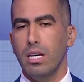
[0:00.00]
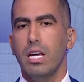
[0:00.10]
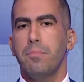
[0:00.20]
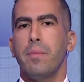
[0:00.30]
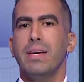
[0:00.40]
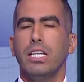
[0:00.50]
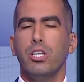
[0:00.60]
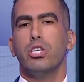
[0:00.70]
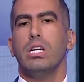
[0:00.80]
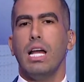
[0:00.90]
ما بين
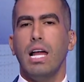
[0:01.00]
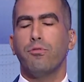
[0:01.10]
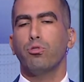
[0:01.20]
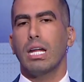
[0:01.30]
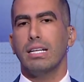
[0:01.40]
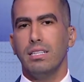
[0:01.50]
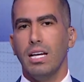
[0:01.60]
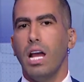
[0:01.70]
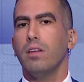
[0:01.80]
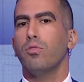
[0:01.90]
20000
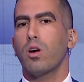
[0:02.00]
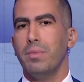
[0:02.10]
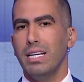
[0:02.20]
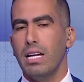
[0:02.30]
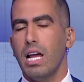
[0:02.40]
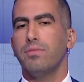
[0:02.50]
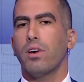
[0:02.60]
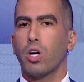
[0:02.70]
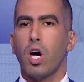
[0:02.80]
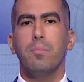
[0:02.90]
و30000 و40000
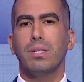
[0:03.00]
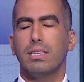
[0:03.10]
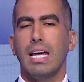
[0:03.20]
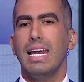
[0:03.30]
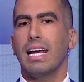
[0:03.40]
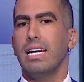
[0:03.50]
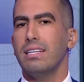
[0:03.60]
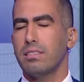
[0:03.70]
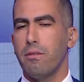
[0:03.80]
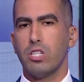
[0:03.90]
ارقام بتتقال لكن
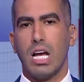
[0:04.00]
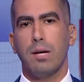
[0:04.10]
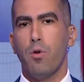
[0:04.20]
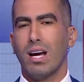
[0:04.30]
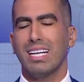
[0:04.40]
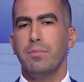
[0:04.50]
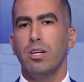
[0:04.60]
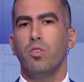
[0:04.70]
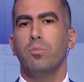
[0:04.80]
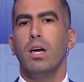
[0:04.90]
لسه ما فيش حاجه مؤكده
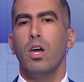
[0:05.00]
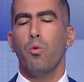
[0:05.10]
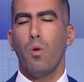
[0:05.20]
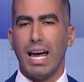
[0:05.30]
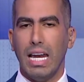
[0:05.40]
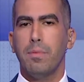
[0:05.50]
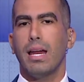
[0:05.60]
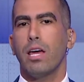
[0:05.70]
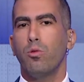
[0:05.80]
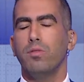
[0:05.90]
منهم
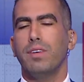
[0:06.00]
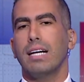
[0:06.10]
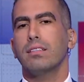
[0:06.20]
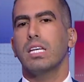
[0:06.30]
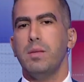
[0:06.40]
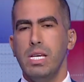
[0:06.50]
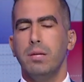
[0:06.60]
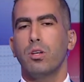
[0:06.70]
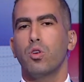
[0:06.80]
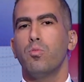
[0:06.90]
وغالبا هيكون في عدد كبير
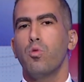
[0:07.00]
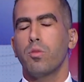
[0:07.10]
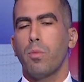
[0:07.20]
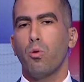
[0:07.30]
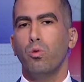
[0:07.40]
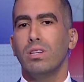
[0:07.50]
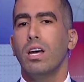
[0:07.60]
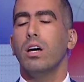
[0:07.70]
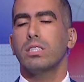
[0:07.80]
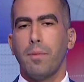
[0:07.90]
من الجمهور موجود
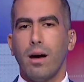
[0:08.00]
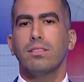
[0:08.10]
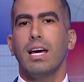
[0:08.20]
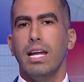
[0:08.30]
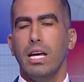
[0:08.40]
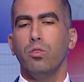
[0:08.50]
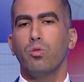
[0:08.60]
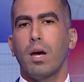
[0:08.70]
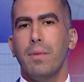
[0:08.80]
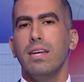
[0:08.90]
طبعا ده لانه
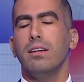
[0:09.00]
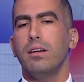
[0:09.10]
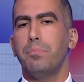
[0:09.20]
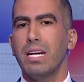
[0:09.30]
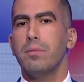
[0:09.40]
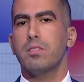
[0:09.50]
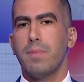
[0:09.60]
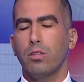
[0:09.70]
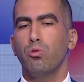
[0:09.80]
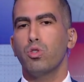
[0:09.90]
كمان بيراميدز
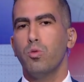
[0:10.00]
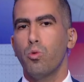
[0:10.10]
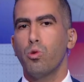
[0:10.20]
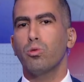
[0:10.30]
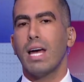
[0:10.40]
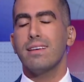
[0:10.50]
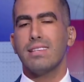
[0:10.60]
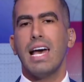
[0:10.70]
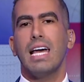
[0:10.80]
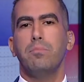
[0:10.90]
ما عندوش جمهور وده
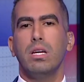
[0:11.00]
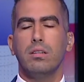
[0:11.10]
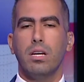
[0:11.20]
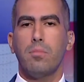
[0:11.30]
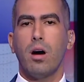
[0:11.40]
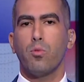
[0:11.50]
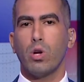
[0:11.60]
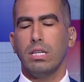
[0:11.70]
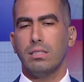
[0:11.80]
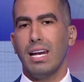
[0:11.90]
هيسهل من
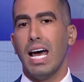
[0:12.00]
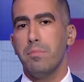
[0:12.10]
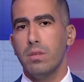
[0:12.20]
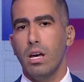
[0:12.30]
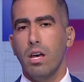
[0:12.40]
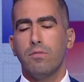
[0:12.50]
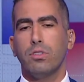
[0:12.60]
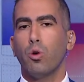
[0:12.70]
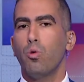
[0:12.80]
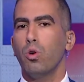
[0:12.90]
ماموريه الامن في
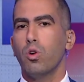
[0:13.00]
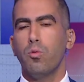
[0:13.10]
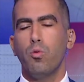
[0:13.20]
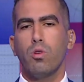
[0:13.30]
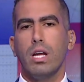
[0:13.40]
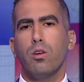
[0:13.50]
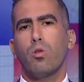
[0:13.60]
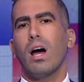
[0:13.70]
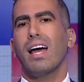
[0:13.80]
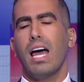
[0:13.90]
دخول الجمهور لانه
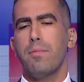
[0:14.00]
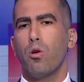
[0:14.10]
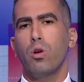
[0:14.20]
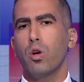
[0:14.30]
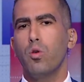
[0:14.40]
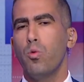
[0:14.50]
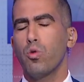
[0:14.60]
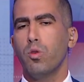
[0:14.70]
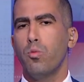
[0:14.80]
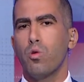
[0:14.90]
هيبقى كل
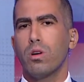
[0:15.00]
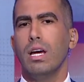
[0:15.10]
الجمهور جمهور